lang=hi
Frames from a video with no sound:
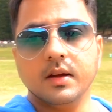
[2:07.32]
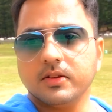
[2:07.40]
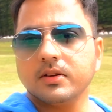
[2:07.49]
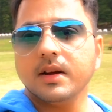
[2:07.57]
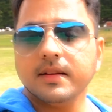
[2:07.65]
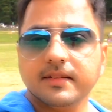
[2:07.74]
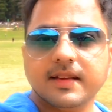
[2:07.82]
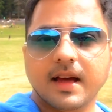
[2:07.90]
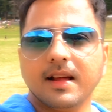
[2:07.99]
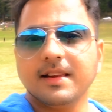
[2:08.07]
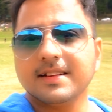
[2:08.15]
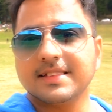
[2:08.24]
तो गाइज
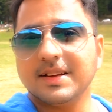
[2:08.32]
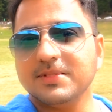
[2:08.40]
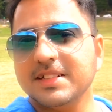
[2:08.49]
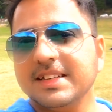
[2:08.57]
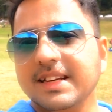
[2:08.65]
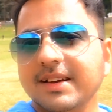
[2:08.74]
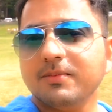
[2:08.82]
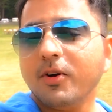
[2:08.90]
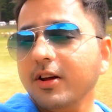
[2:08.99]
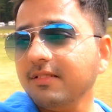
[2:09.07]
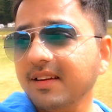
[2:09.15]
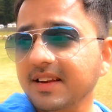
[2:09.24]
क्या लगता है मुझे ये
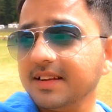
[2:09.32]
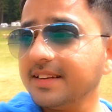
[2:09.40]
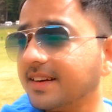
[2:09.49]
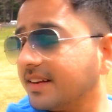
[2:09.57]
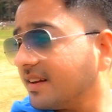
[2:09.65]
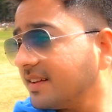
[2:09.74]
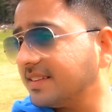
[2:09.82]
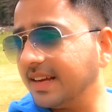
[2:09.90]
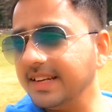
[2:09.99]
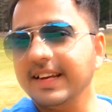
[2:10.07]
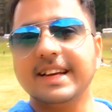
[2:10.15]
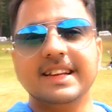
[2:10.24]
बॉल वाला ही करना
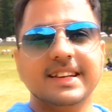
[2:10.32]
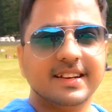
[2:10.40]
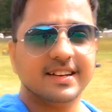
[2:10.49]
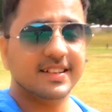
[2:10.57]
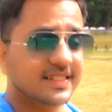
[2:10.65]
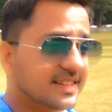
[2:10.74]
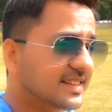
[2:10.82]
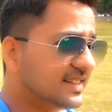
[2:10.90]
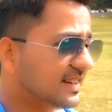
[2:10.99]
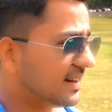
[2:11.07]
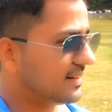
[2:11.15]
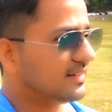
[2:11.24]
चाहिए कि नहीं करना चाहिए
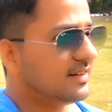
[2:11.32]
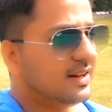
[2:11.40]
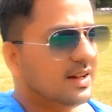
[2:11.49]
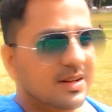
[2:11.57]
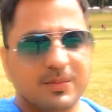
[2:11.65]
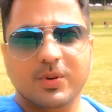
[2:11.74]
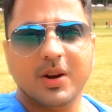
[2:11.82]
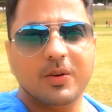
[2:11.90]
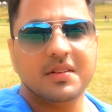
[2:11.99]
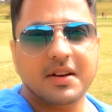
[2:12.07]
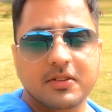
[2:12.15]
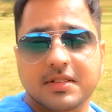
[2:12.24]
यार पूरा
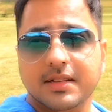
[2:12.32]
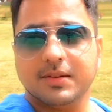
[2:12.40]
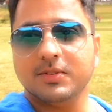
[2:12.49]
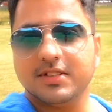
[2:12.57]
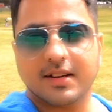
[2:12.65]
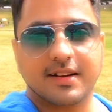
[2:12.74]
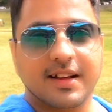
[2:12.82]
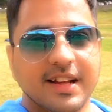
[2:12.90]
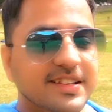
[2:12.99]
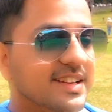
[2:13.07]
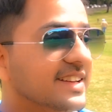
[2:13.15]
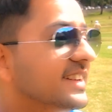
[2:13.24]
उल्टा हो जाता है मुझे चक्कर आ
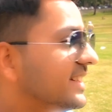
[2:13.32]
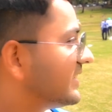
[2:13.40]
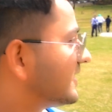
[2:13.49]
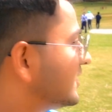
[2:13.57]
जाएंगे